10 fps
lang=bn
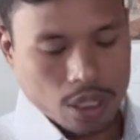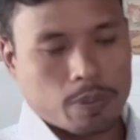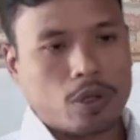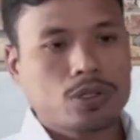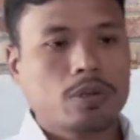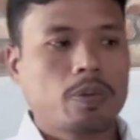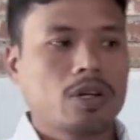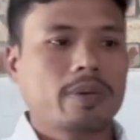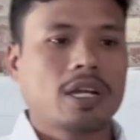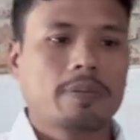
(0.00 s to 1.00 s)
প্রচুর
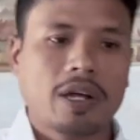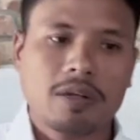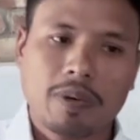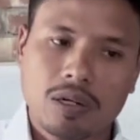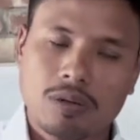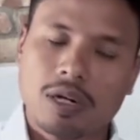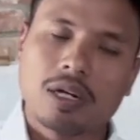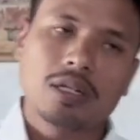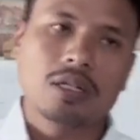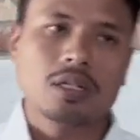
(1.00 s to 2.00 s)
পরিমাণে পানি পান করা
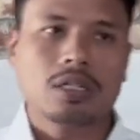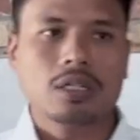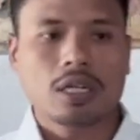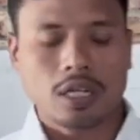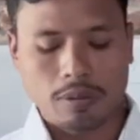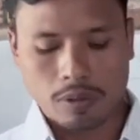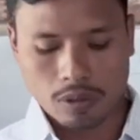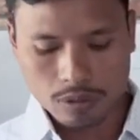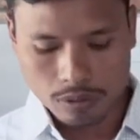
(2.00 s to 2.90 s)
এবং